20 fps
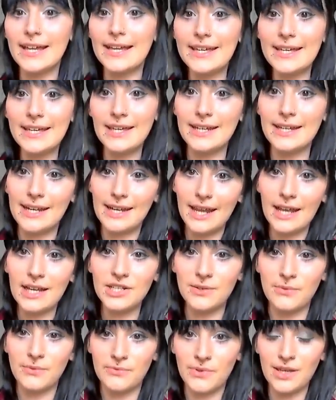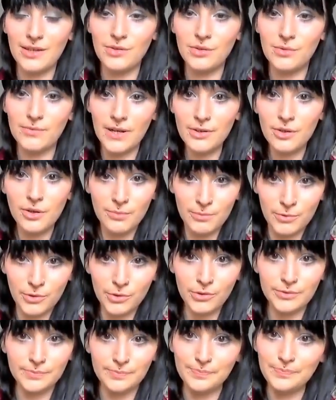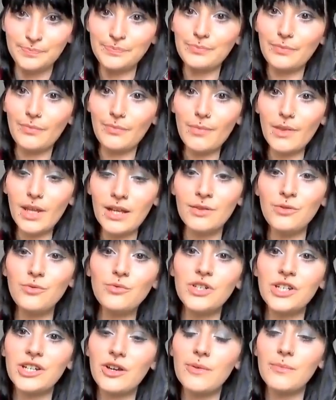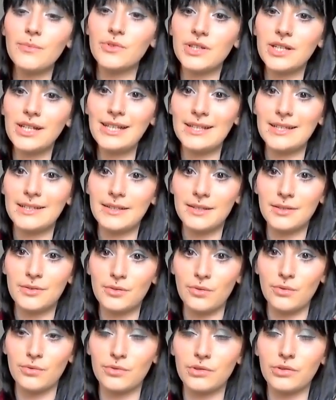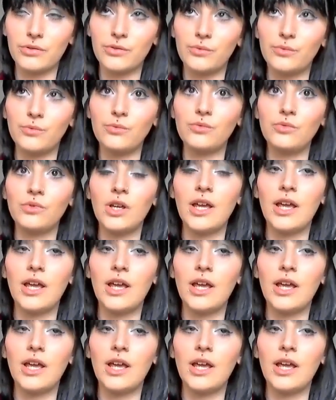Et là, j'ai fait une nouvelle commande donc j'ai commandé des extensions